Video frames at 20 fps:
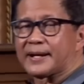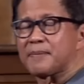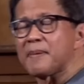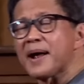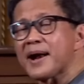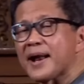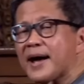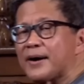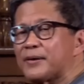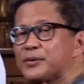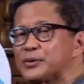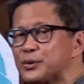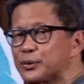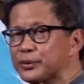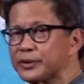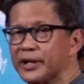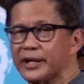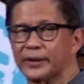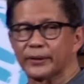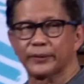Kemana
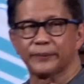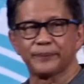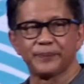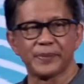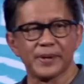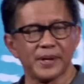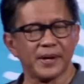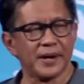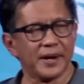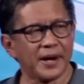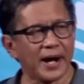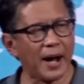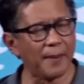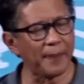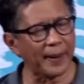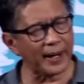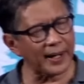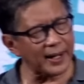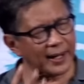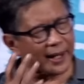ujungnya itu?
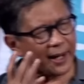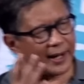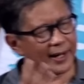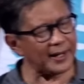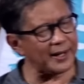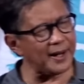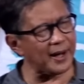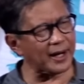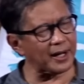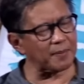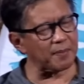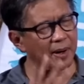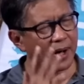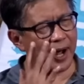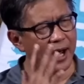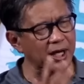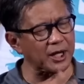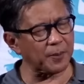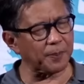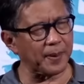Apakah negara ini akan
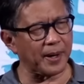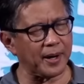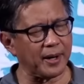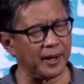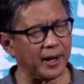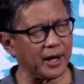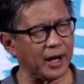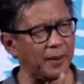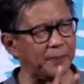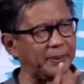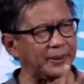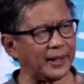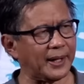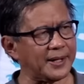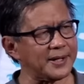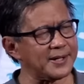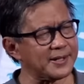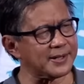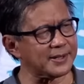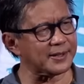berakhir pada negara
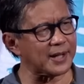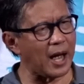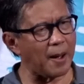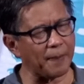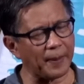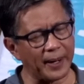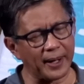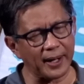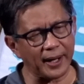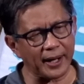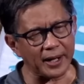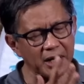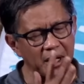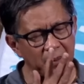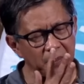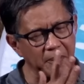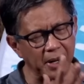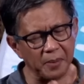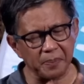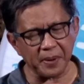kapitalis? Apakah negara
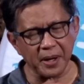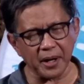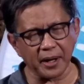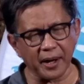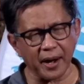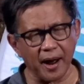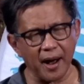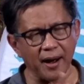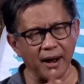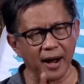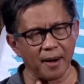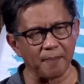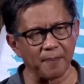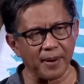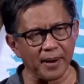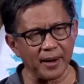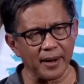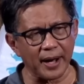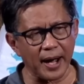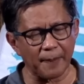akan berakhir pada negara
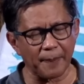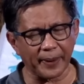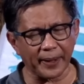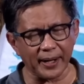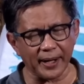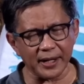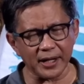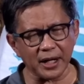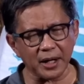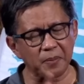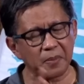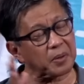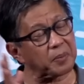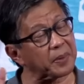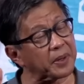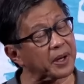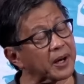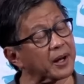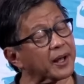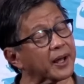agama? Apakah negara akan
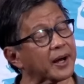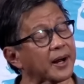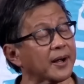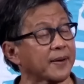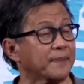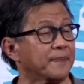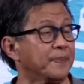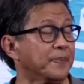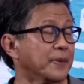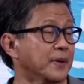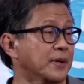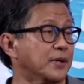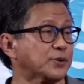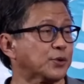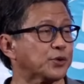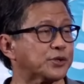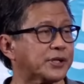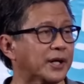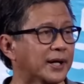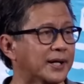berakhir pada negara
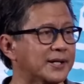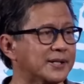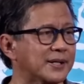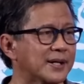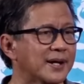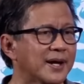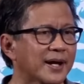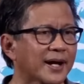sosialis?